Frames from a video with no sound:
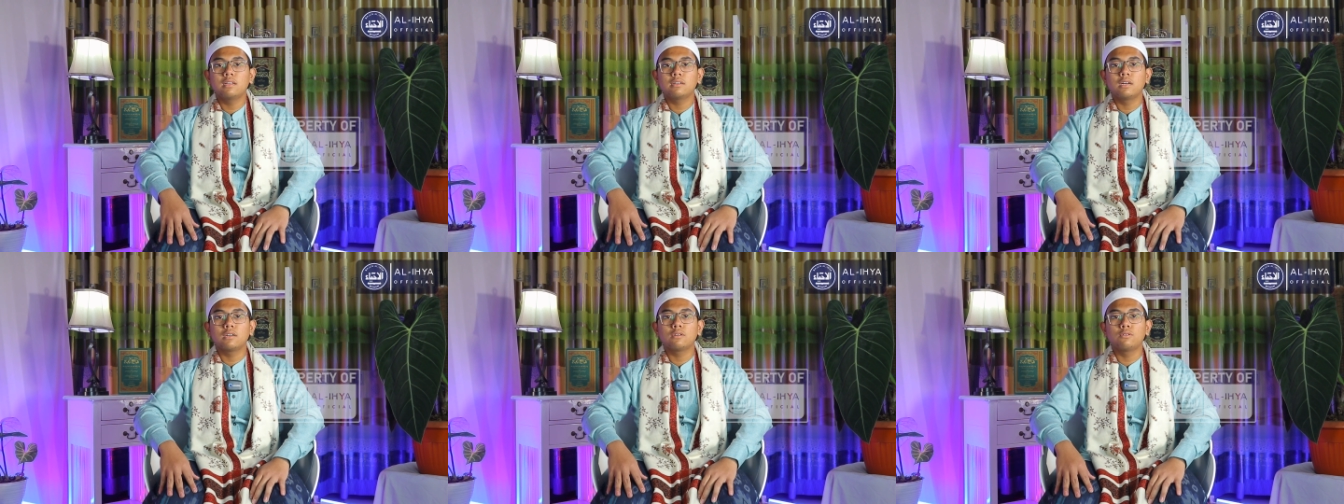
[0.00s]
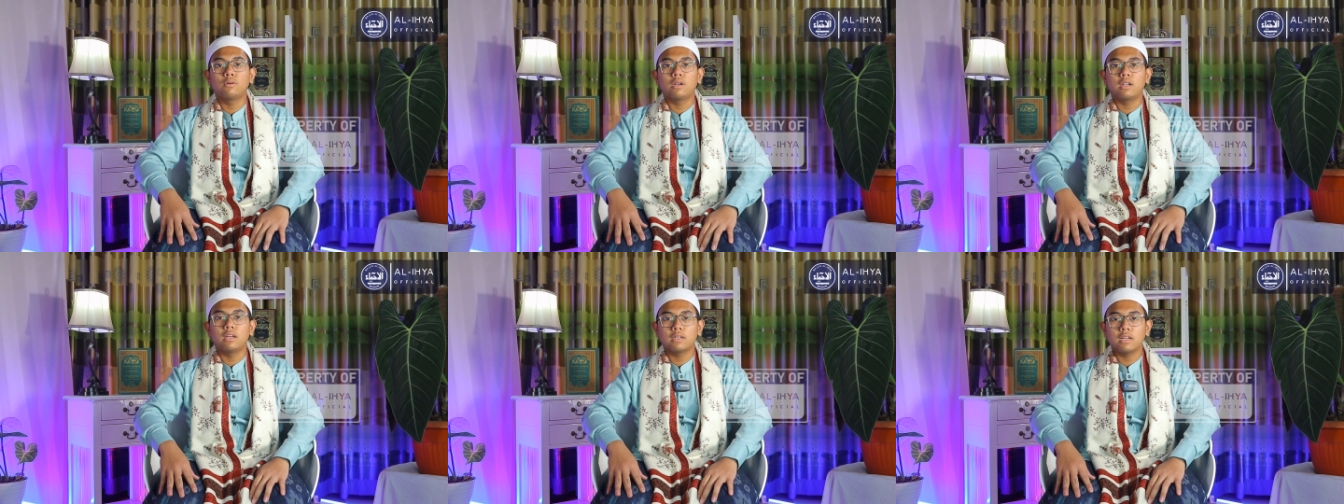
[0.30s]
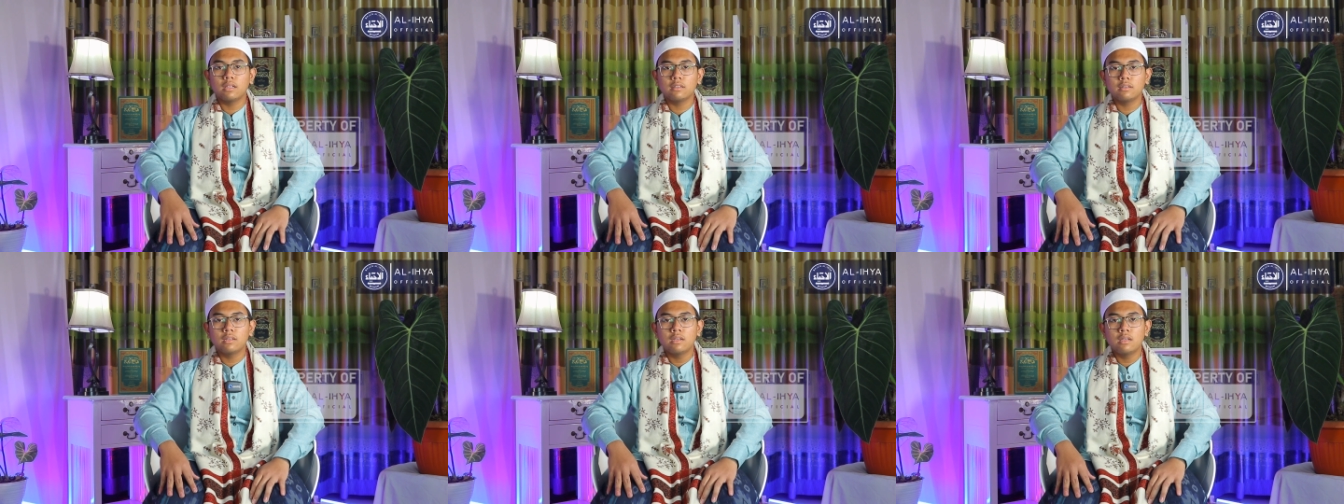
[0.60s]

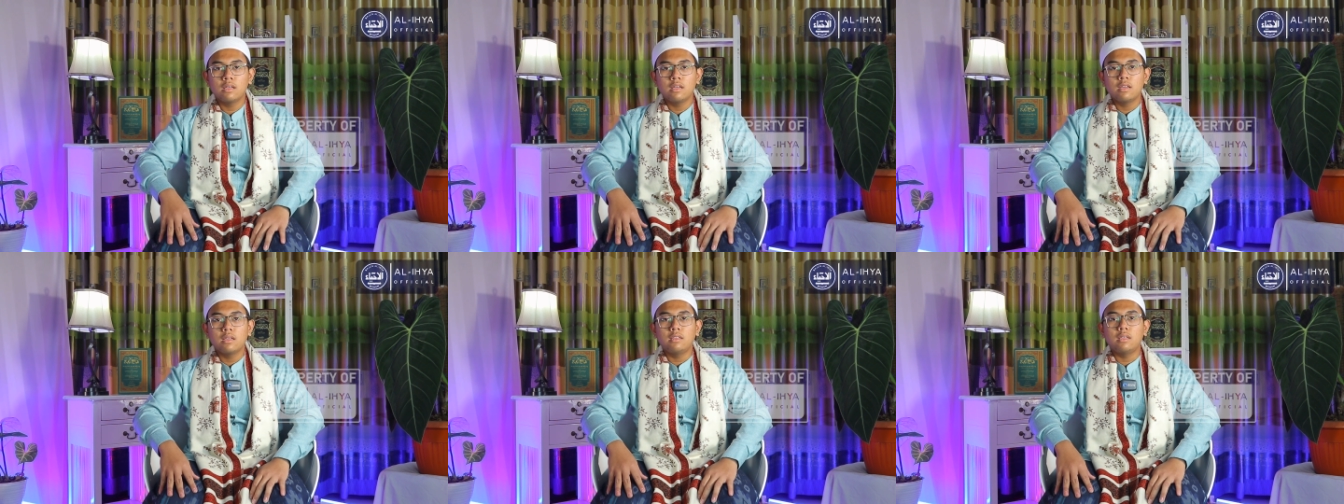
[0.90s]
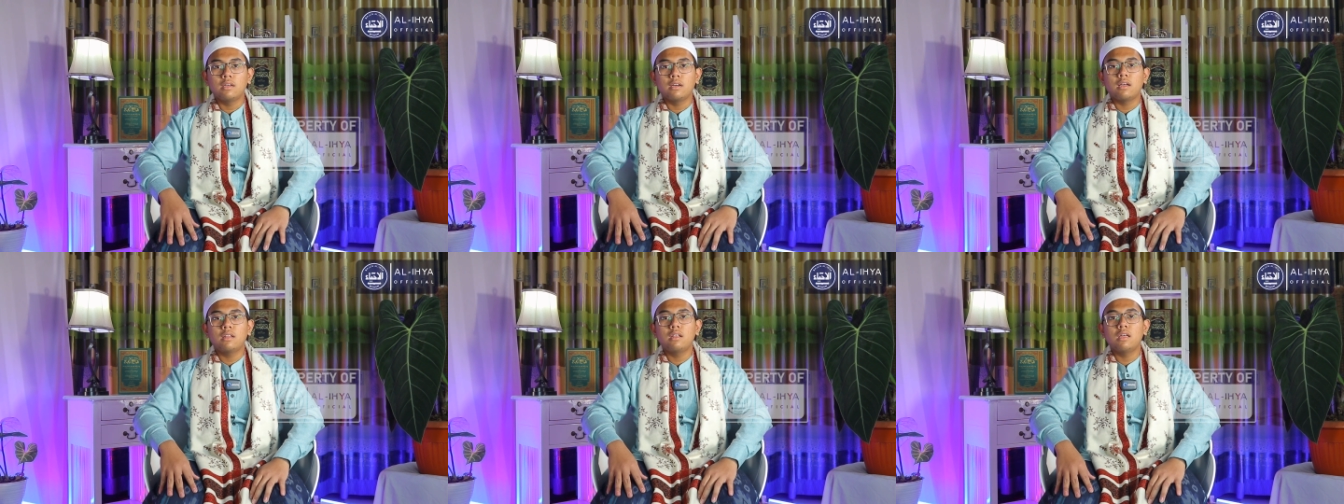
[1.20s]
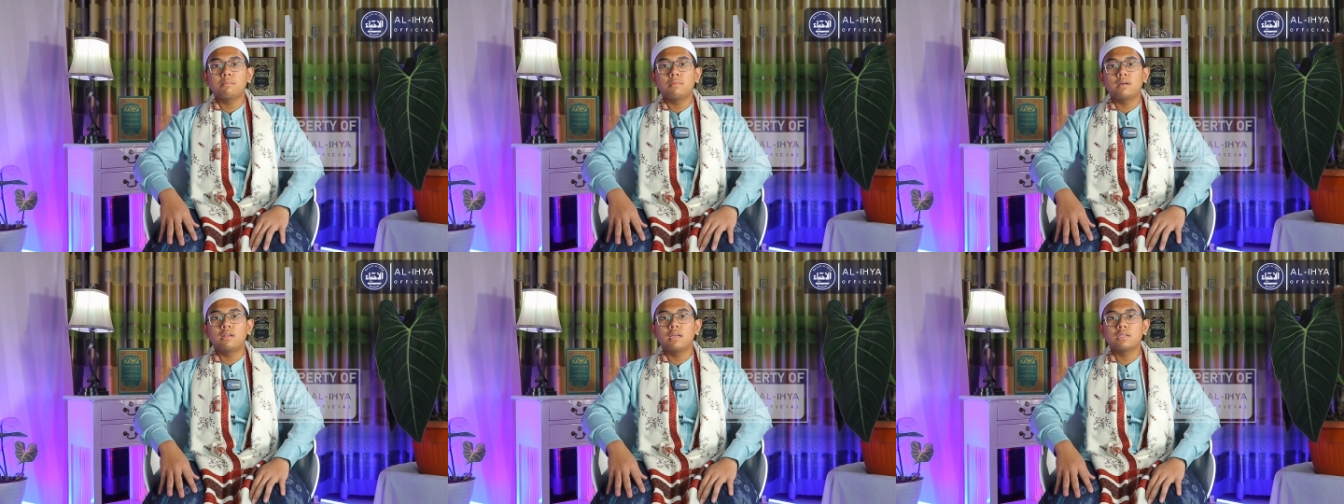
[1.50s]
kekurangan yang
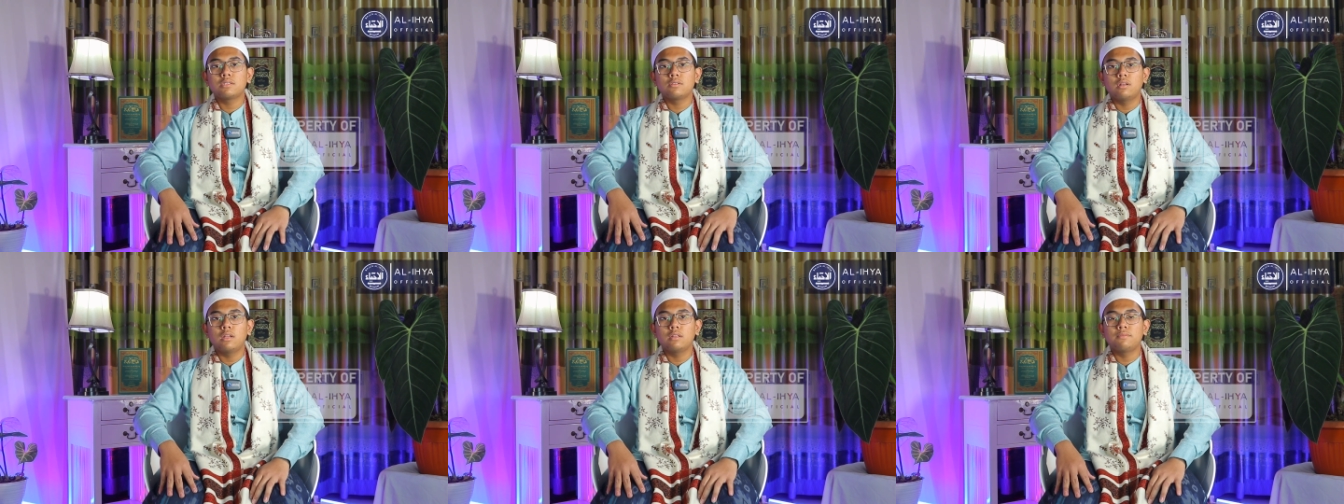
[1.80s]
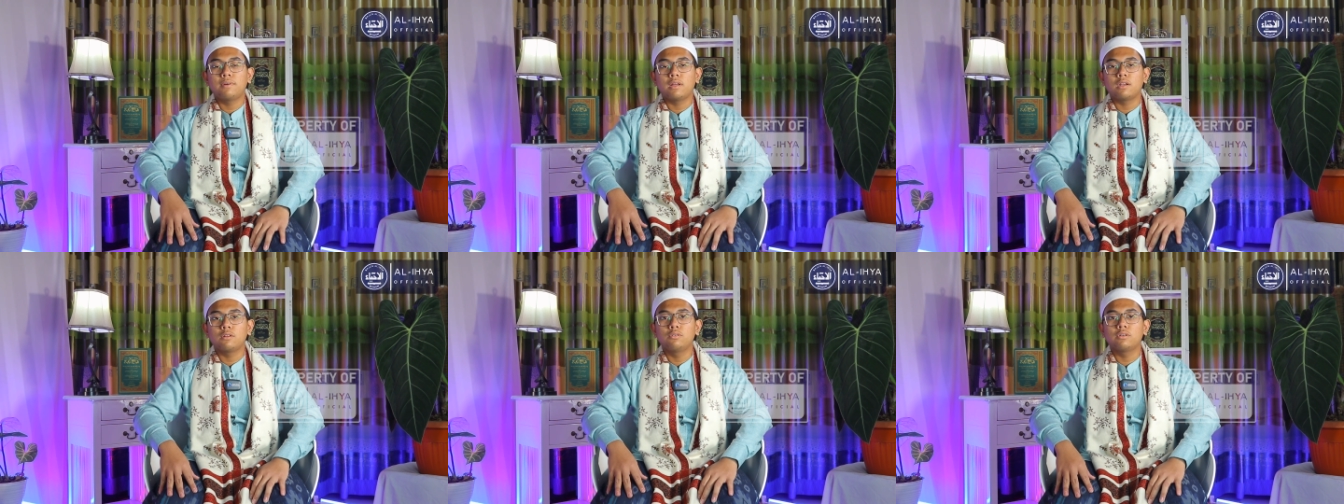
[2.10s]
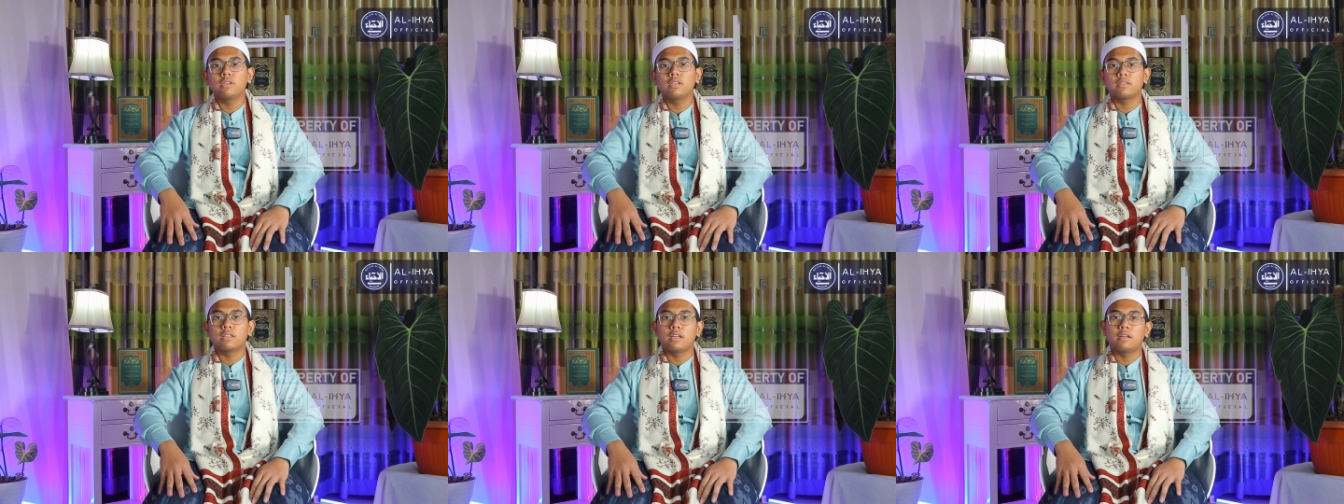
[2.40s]
ada pada sholat fardu
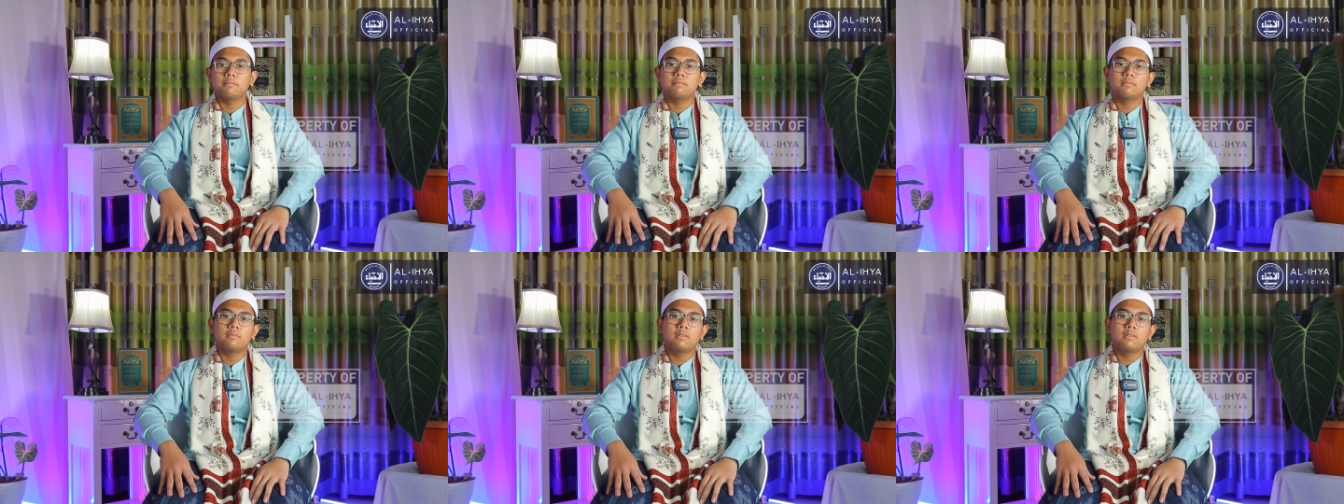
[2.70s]
kita.